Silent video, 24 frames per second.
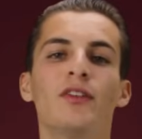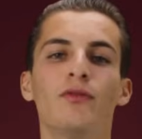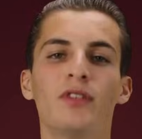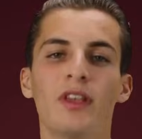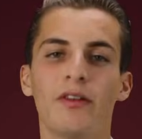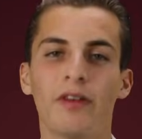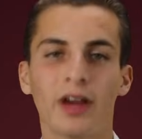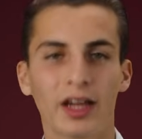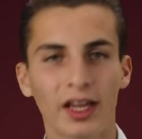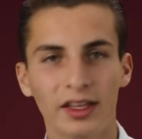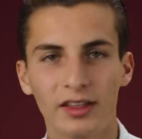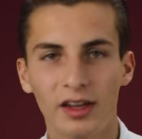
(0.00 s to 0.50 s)
si vous
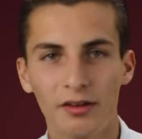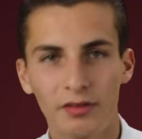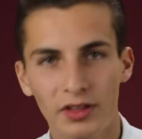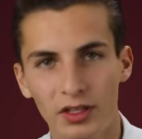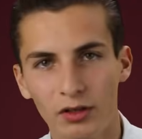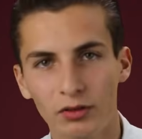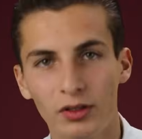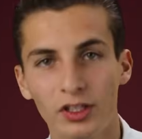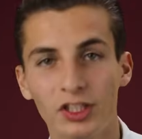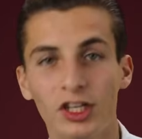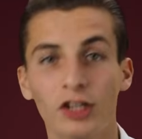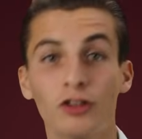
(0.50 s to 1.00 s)
avez regardé la
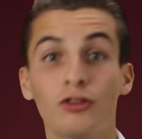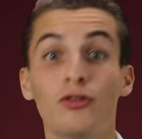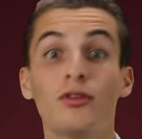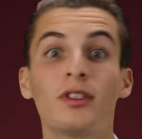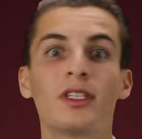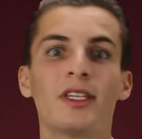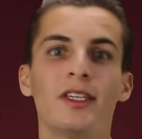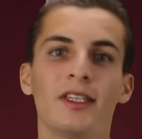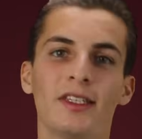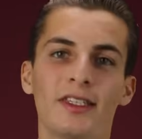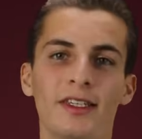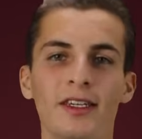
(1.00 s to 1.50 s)
vidéo déjà
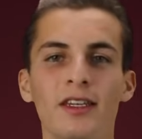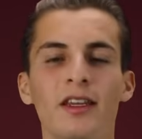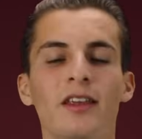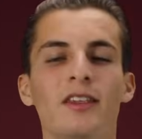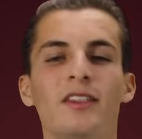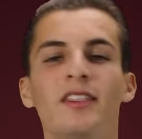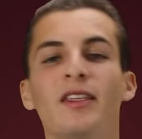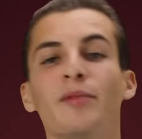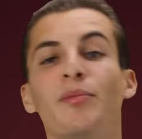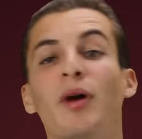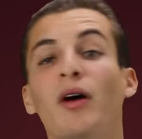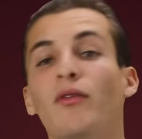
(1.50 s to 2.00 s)
jusqu'ici,
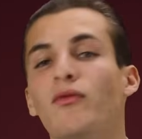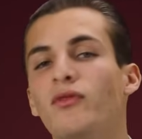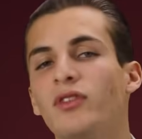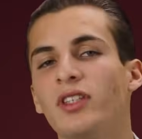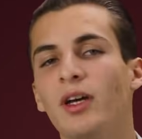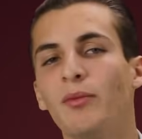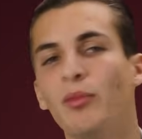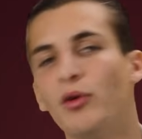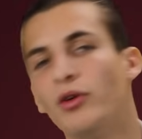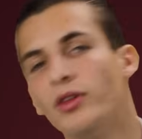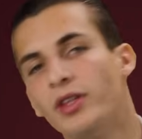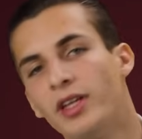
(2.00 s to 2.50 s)
n'hésitez pas à vous
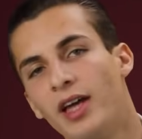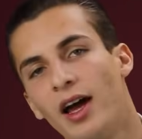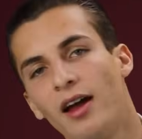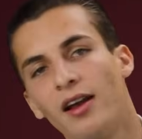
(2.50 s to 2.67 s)
abonner,